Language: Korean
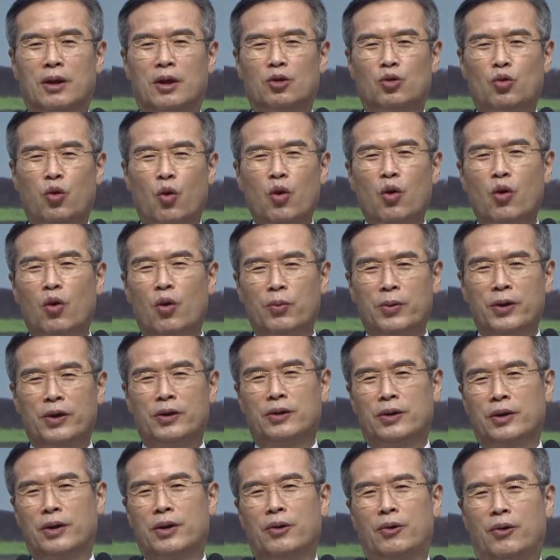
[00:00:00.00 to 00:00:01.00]
동업이
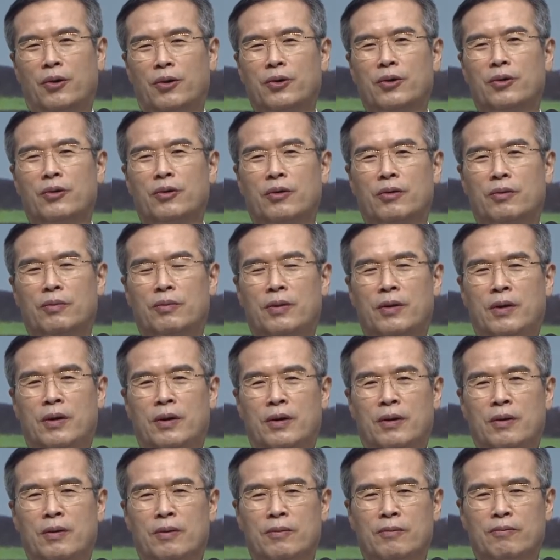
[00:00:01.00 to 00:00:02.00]
그렇게 어려운 겁니다.
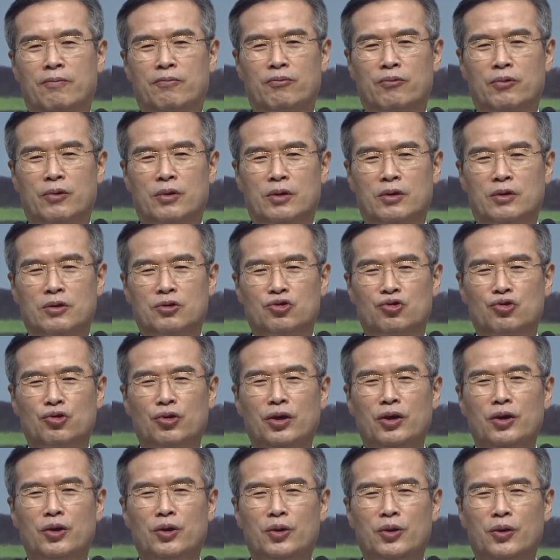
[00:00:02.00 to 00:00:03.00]

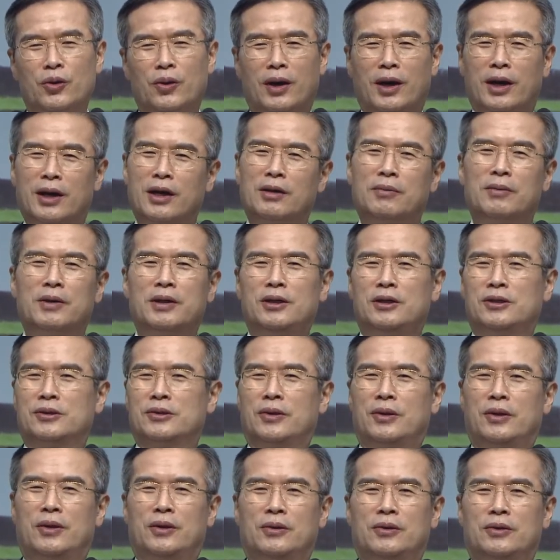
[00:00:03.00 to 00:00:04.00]
주인은요, 하나만
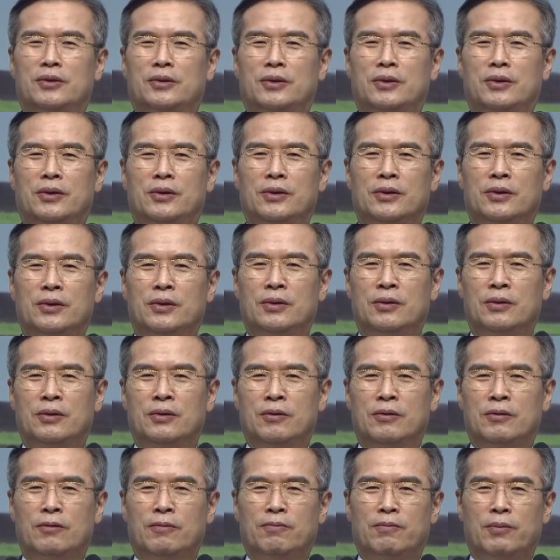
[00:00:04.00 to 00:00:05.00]
있어야 되거든요.
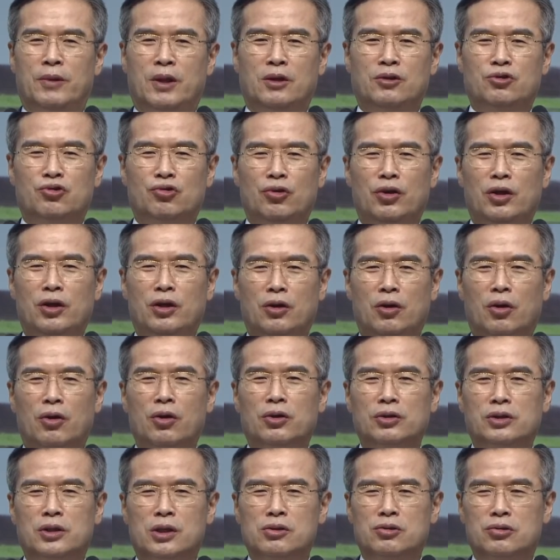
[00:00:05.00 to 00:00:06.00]
주인이
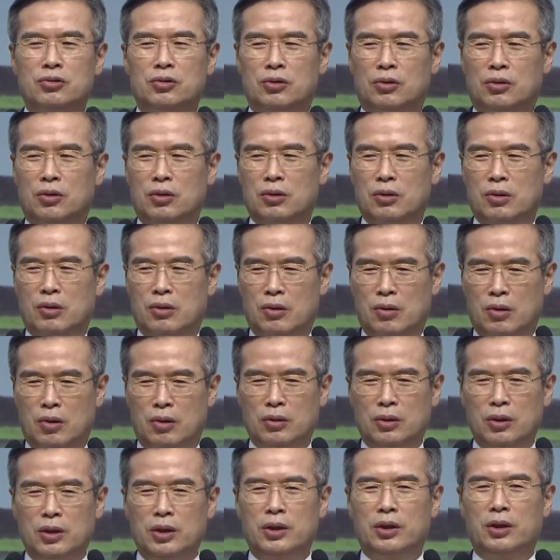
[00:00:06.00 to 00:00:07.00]
여러질수록
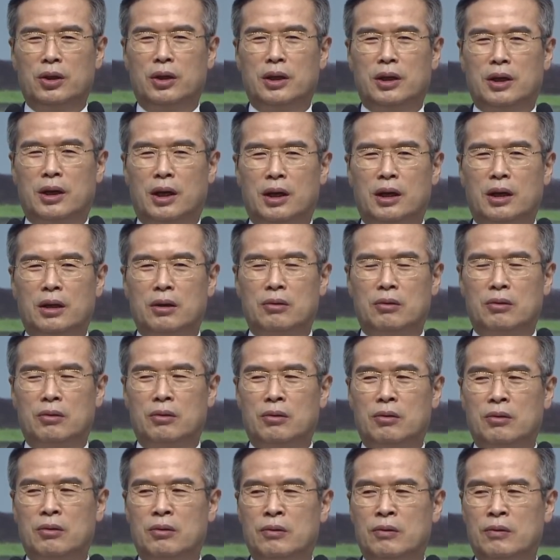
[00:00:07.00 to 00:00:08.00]
더 의견이
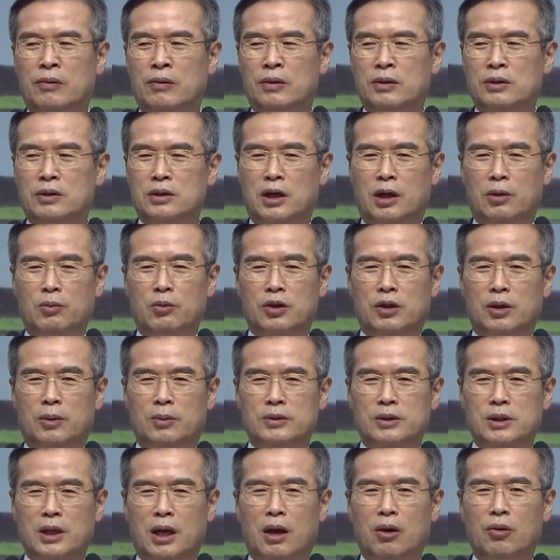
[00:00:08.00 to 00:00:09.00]
갈리고, 잘못하면
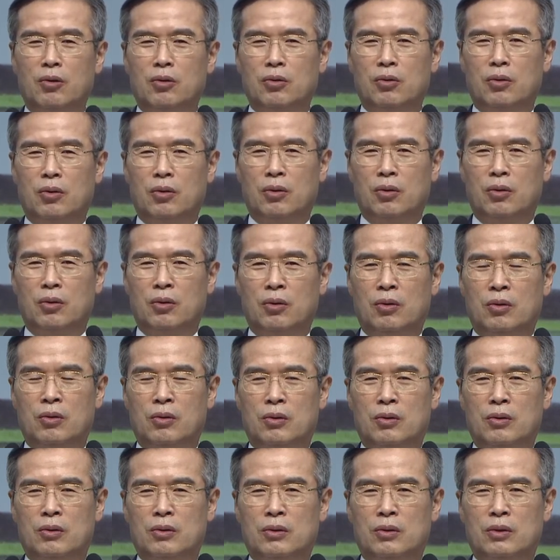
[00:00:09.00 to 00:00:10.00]
싸우고,
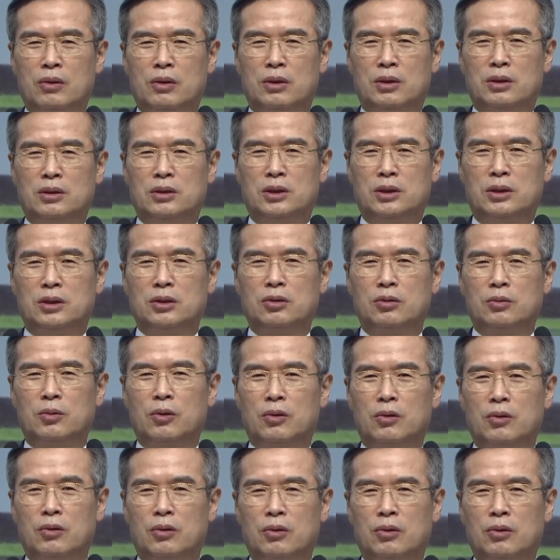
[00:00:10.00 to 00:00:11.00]
어, 지지고
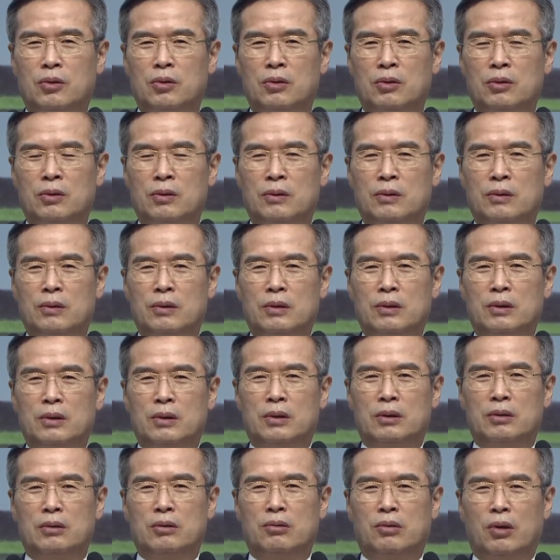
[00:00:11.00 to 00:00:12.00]
벗고,
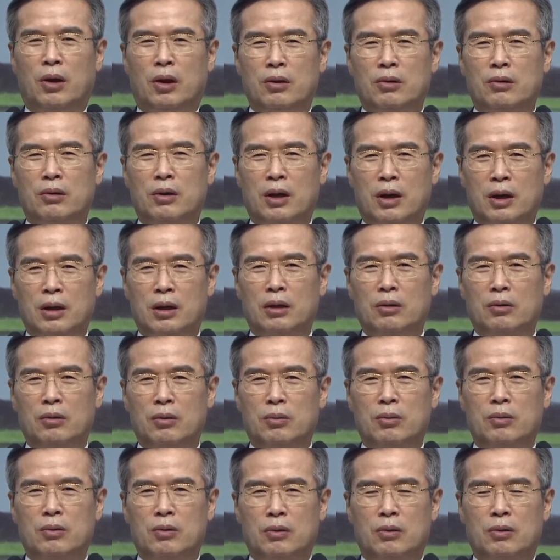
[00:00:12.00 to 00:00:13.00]
되는 거 하나도
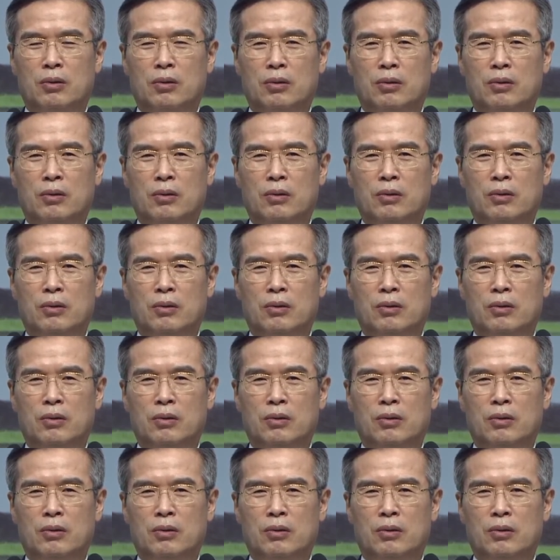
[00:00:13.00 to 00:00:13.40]
없고,